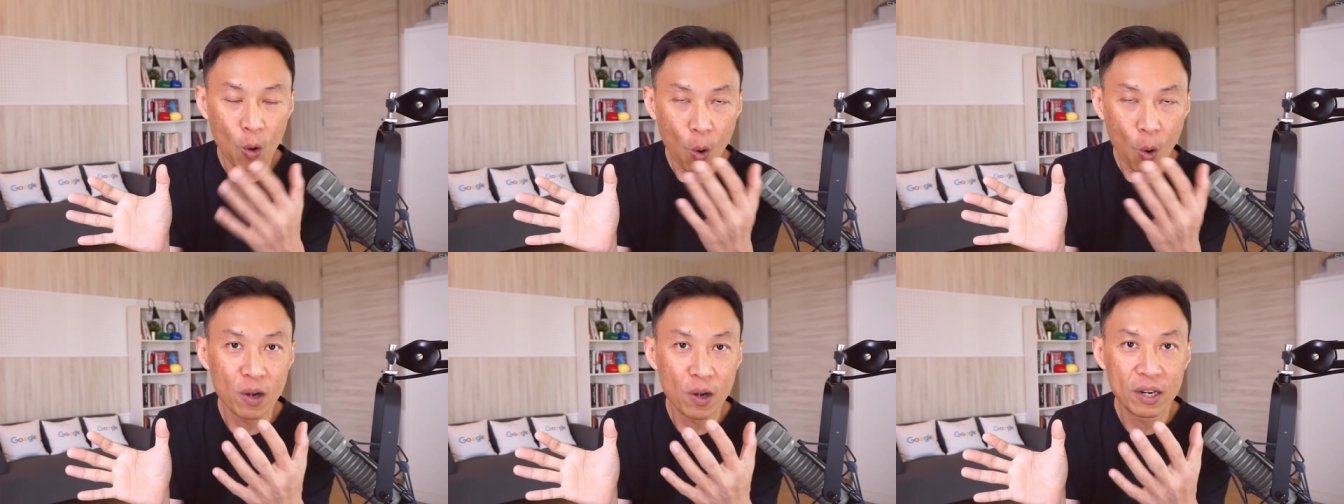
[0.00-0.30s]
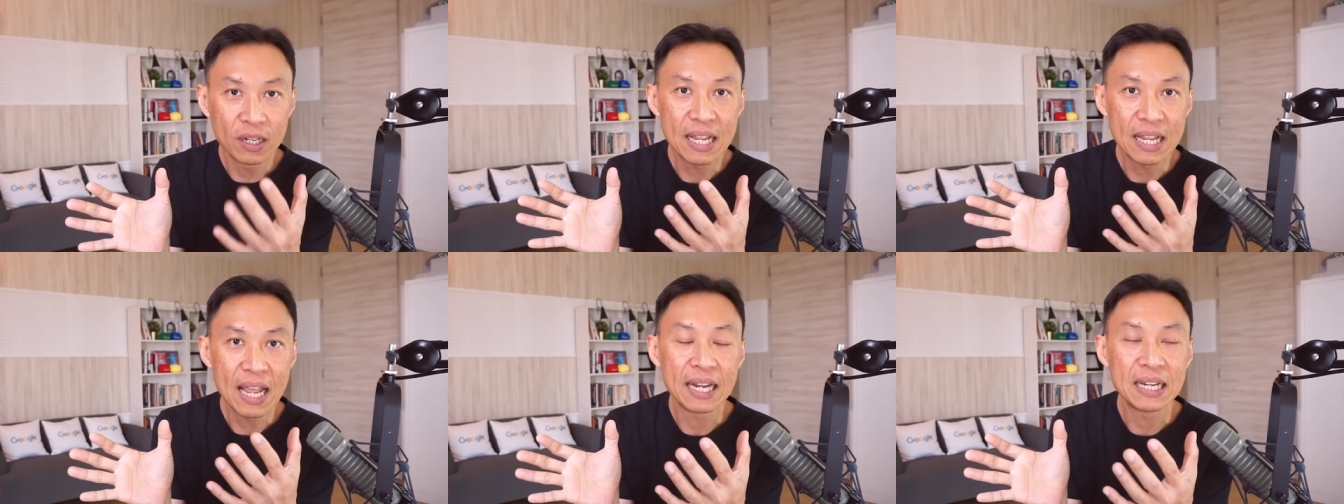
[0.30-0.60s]
คน
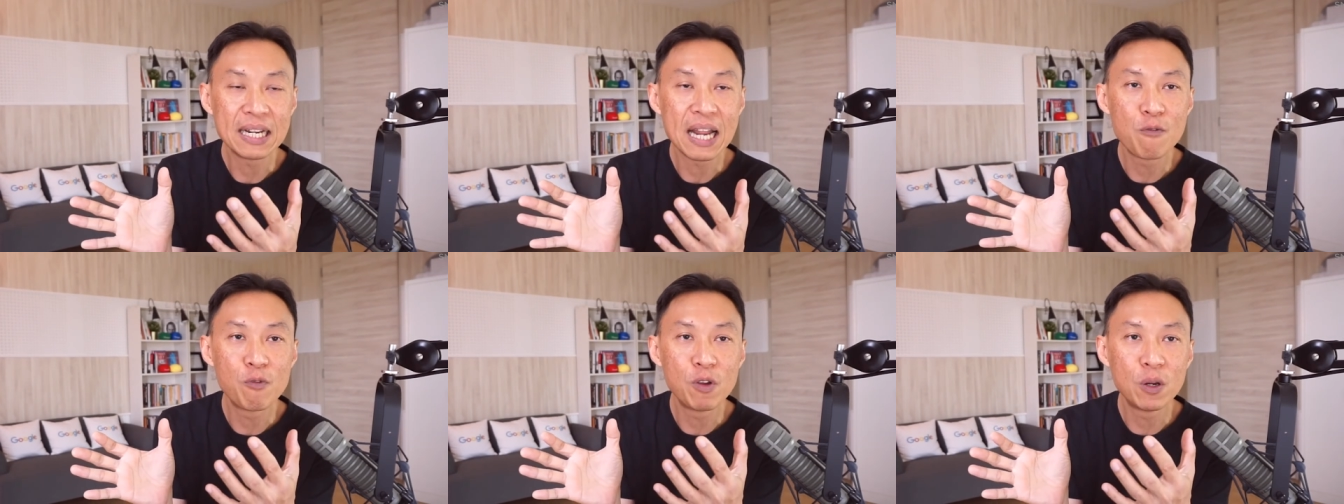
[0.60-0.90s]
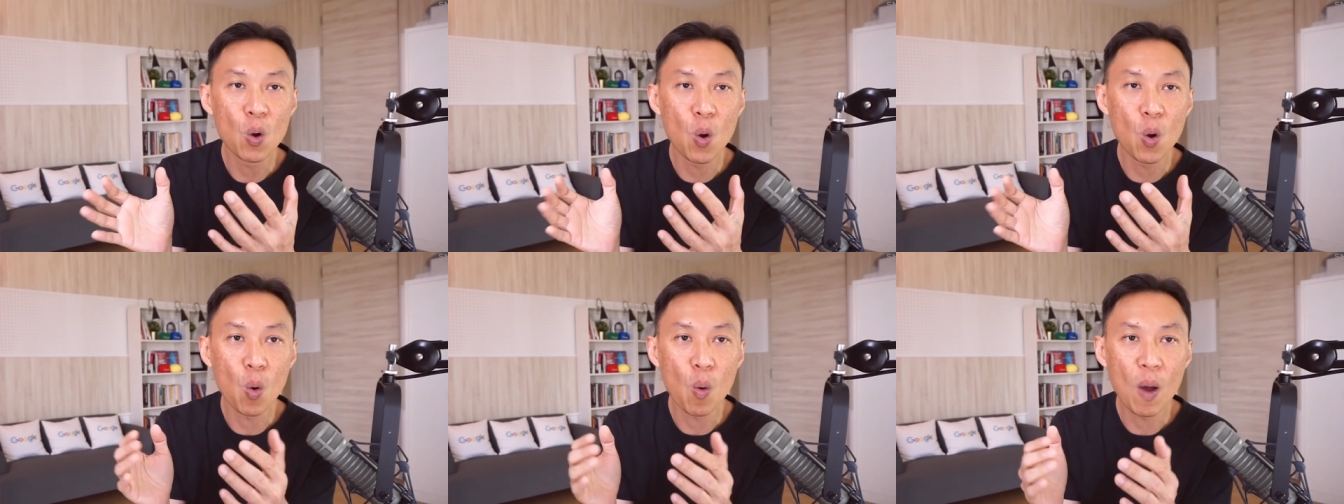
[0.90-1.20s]
ที่เห็นในวิ
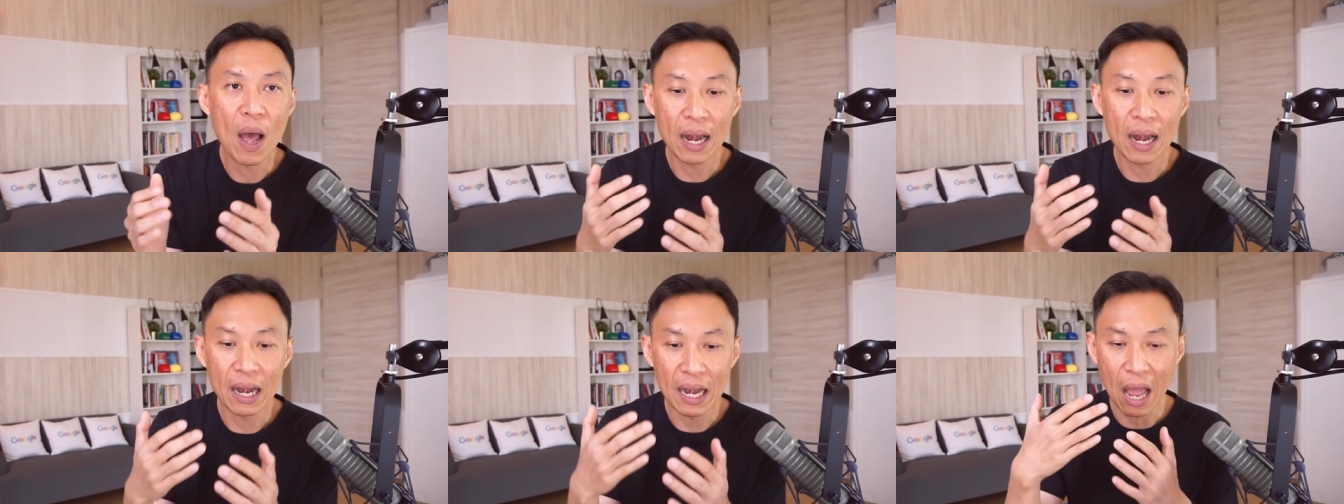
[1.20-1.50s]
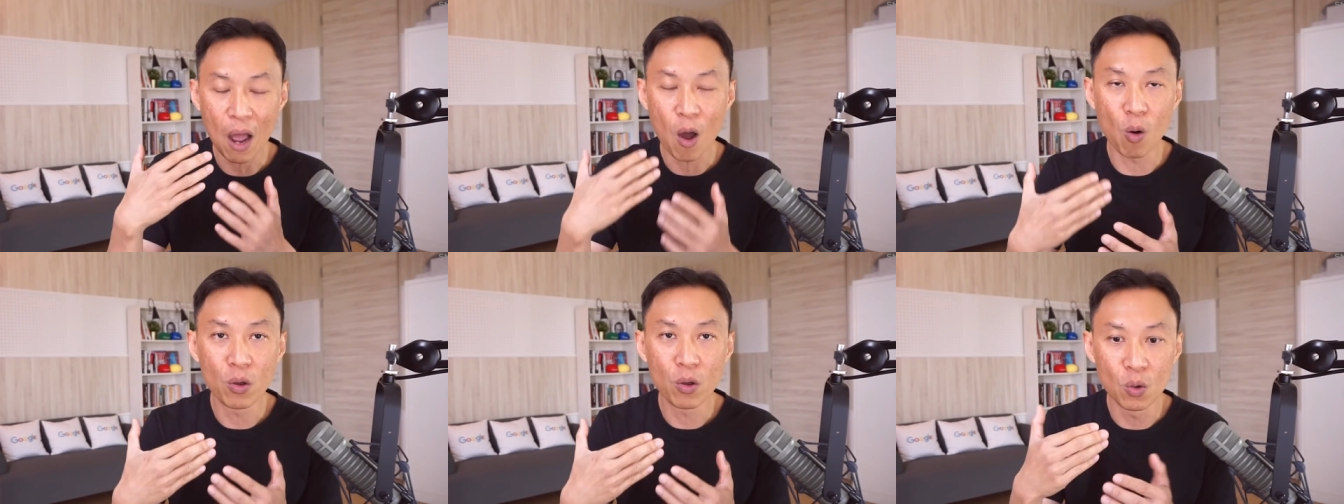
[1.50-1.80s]
ดีโอว่า
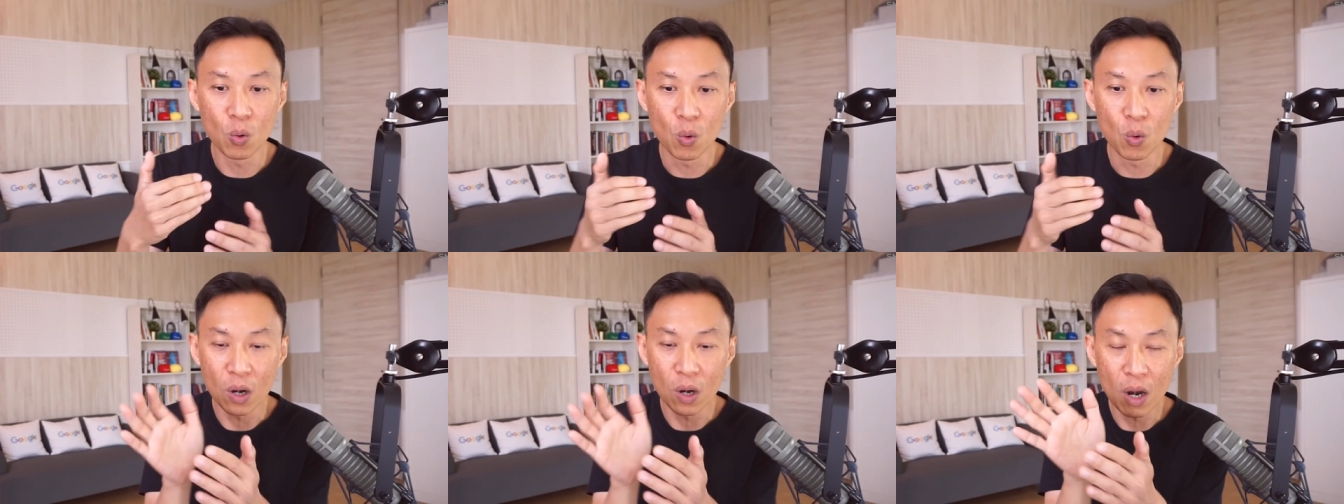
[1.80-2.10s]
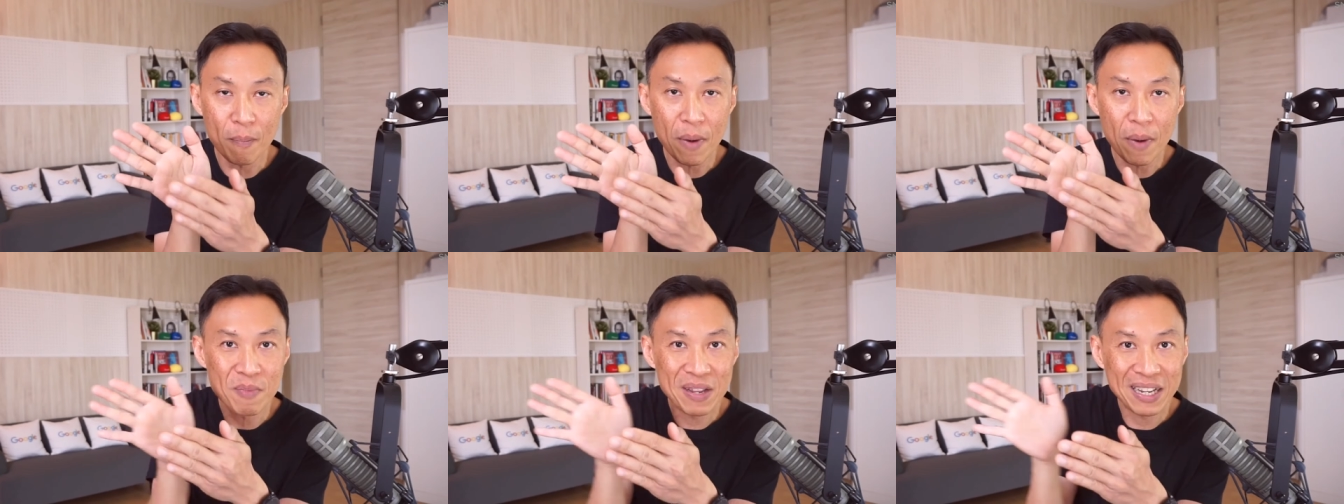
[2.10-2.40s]
เราอยู่
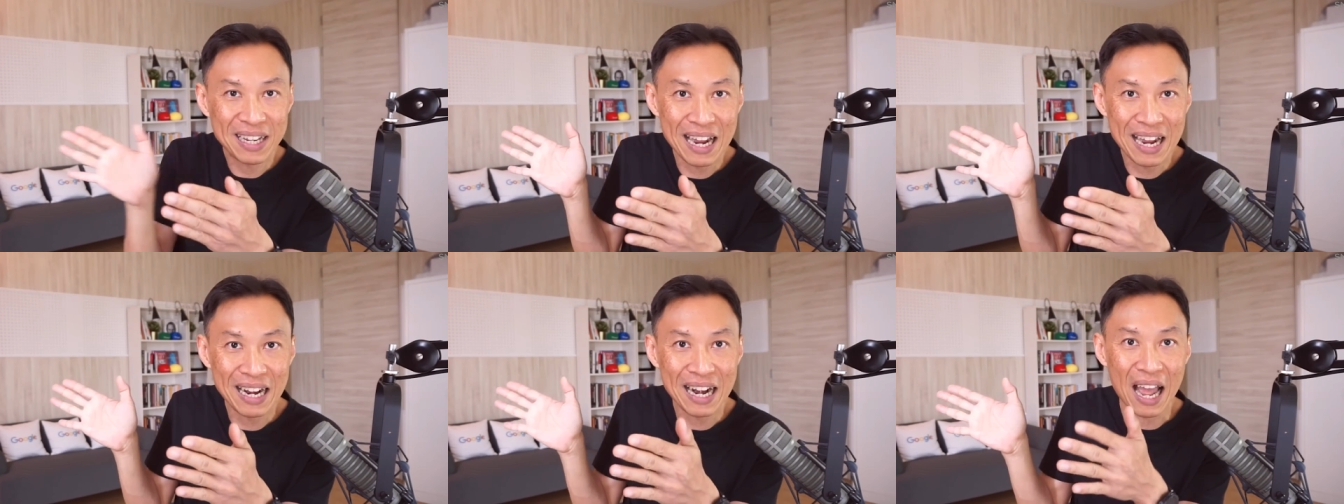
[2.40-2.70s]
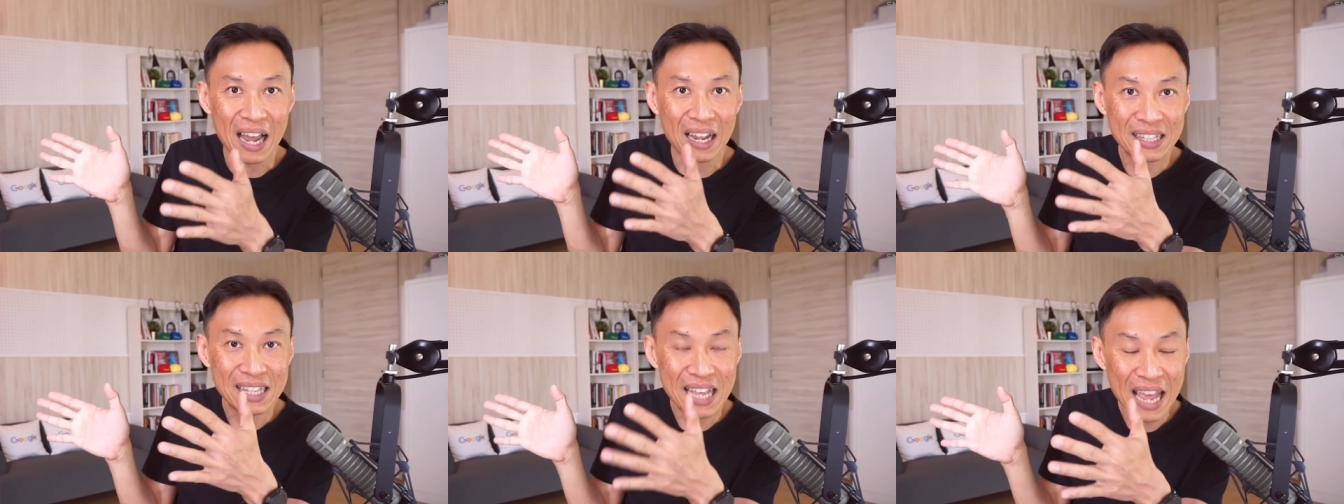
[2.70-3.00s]
แล้วมันมีข้างห
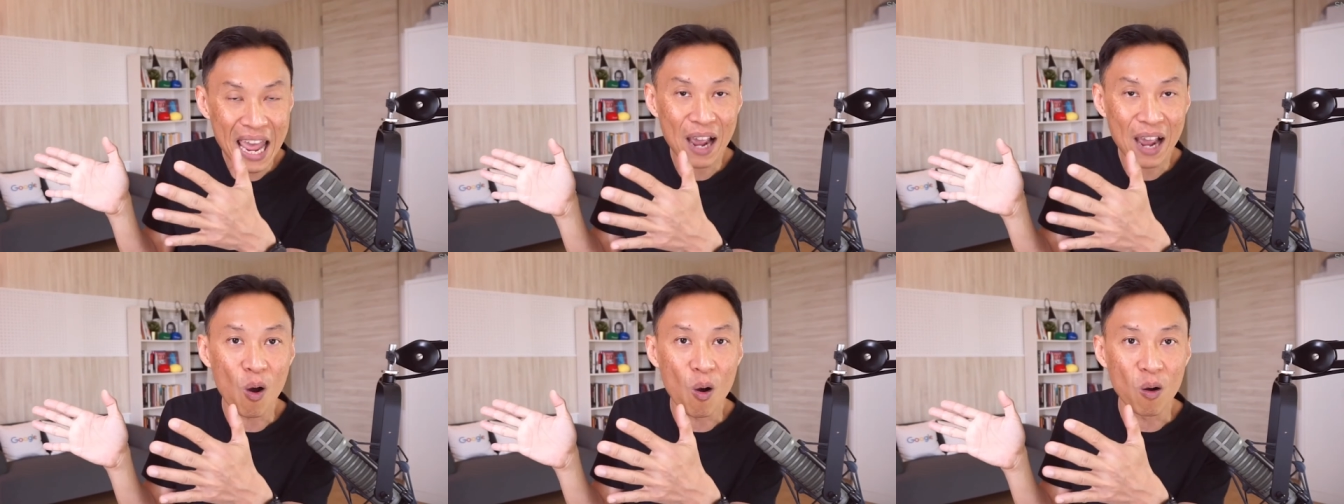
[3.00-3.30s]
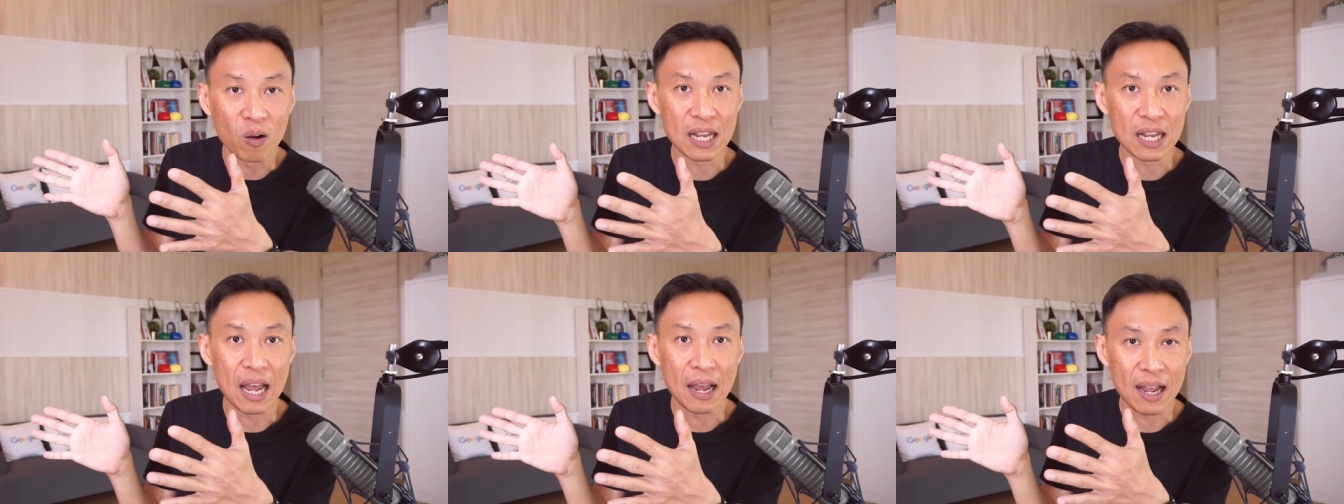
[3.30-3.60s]
ลังแยกออ
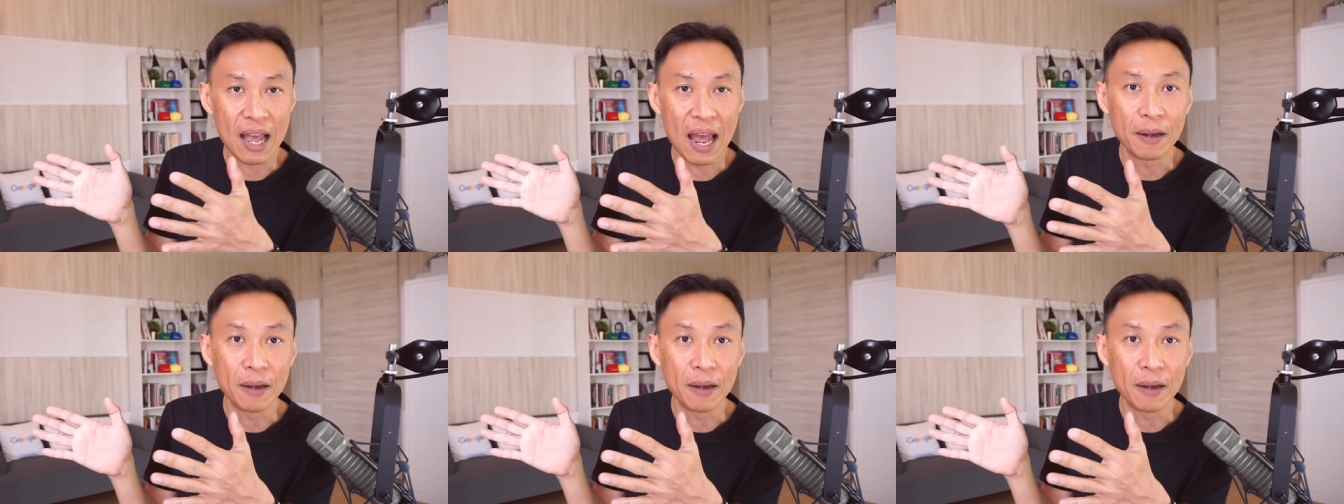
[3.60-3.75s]
กจากกั